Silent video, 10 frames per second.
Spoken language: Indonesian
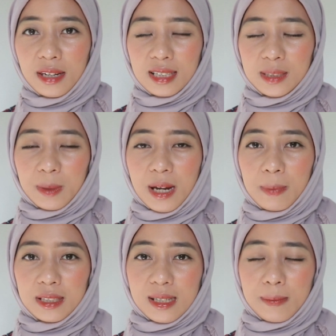ada yang
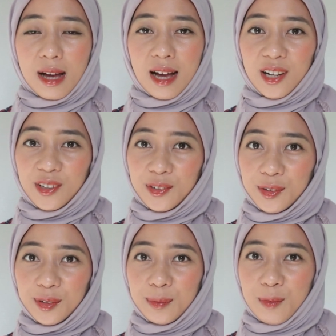sependapat sama
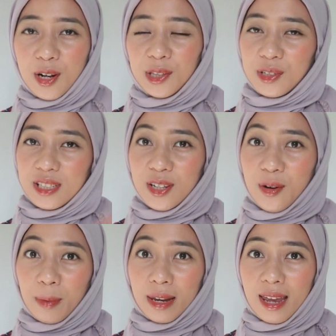aku, boleh tulis di
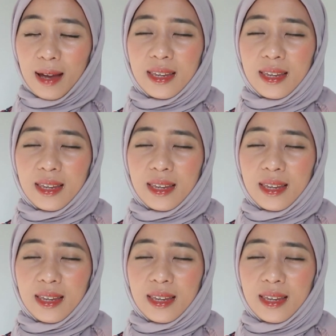komen ya.